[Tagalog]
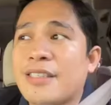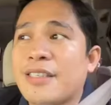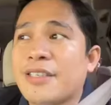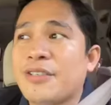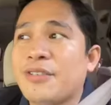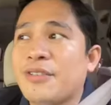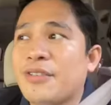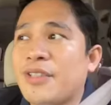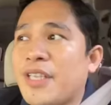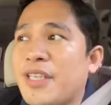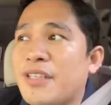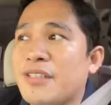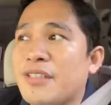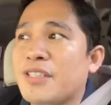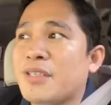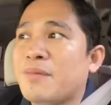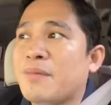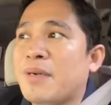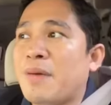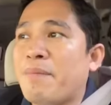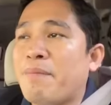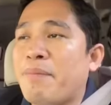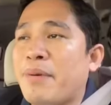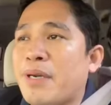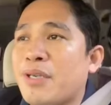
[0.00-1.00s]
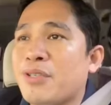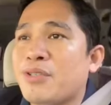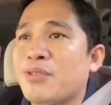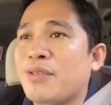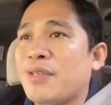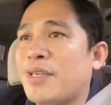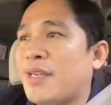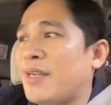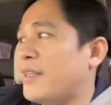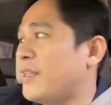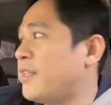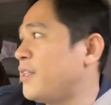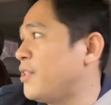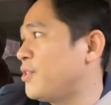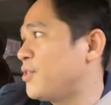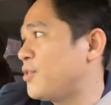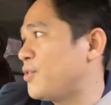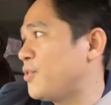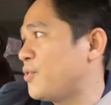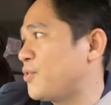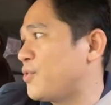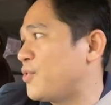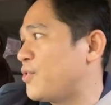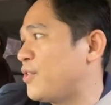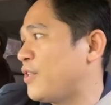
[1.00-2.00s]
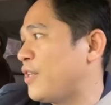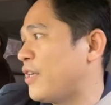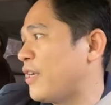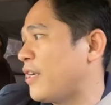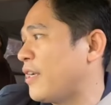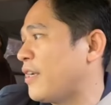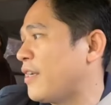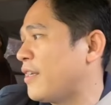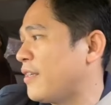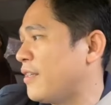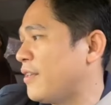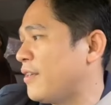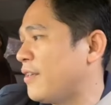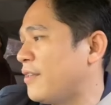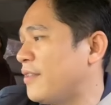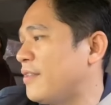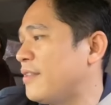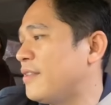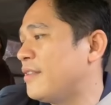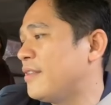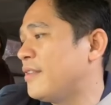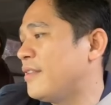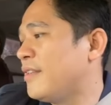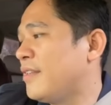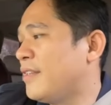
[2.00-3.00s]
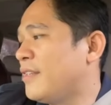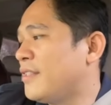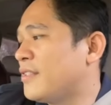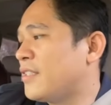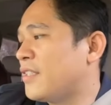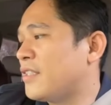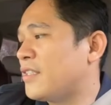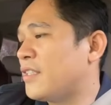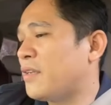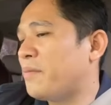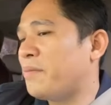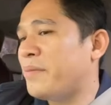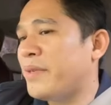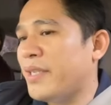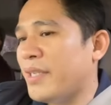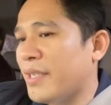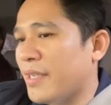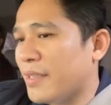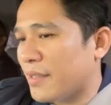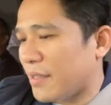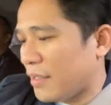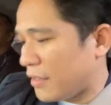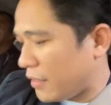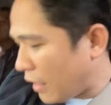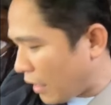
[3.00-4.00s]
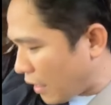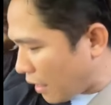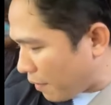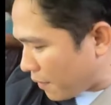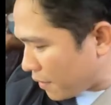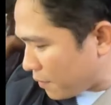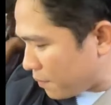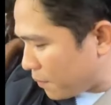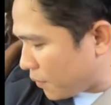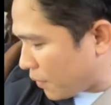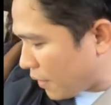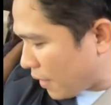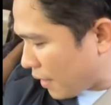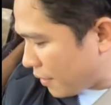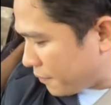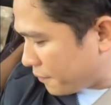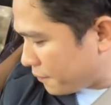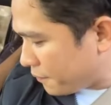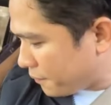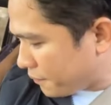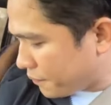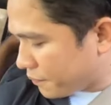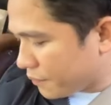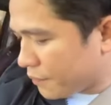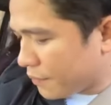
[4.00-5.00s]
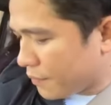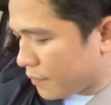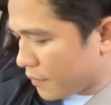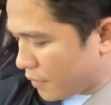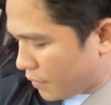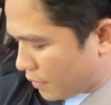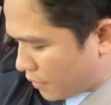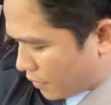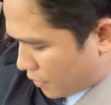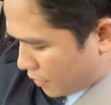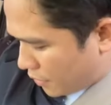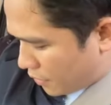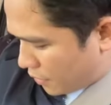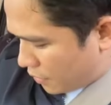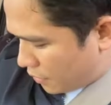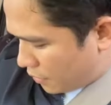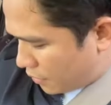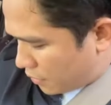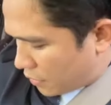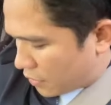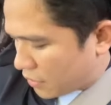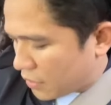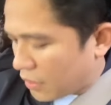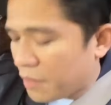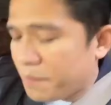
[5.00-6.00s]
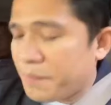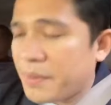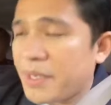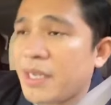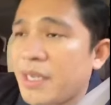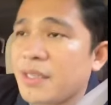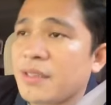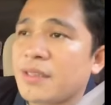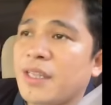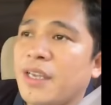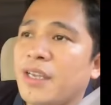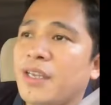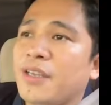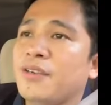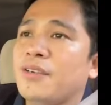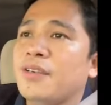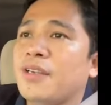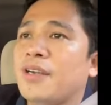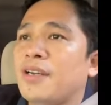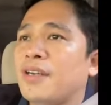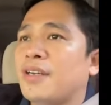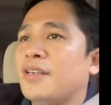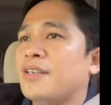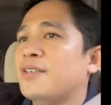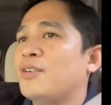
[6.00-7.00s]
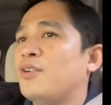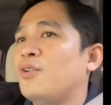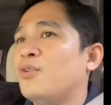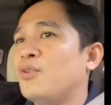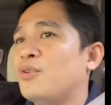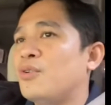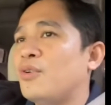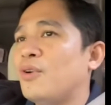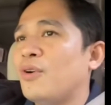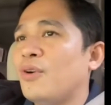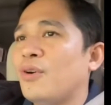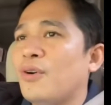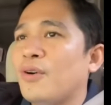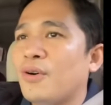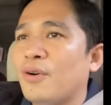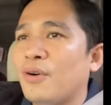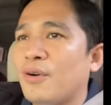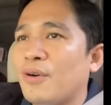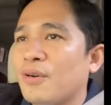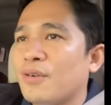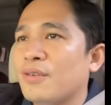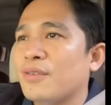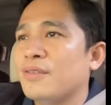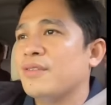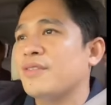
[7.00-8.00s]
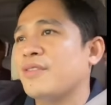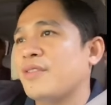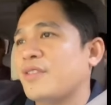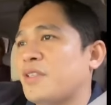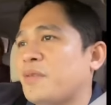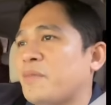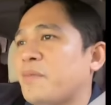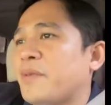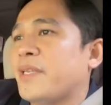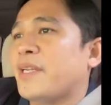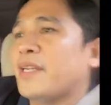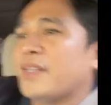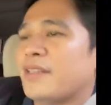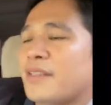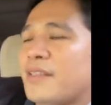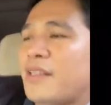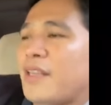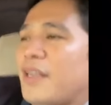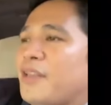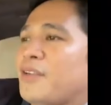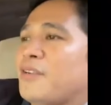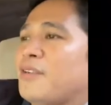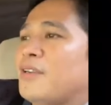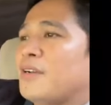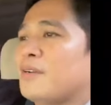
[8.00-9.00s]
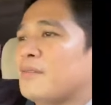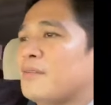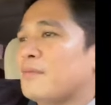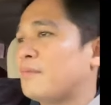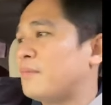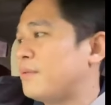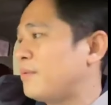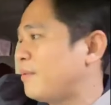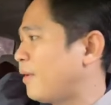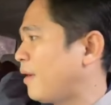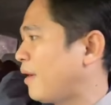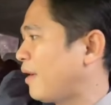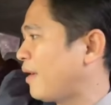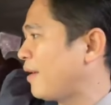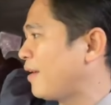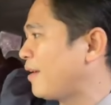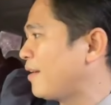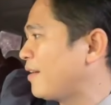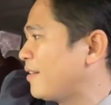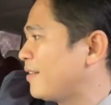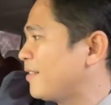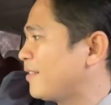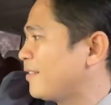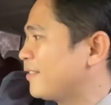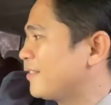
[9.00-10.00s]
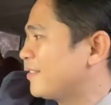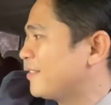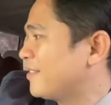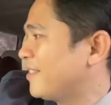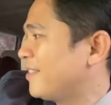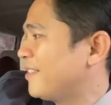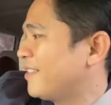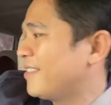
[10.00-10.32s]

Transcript: siya sasagutin sa mga personal issues niya. No? Sasabihan, salamat po ha. Sasabihan tayo ng ugok, sasabihan tayo ng buang.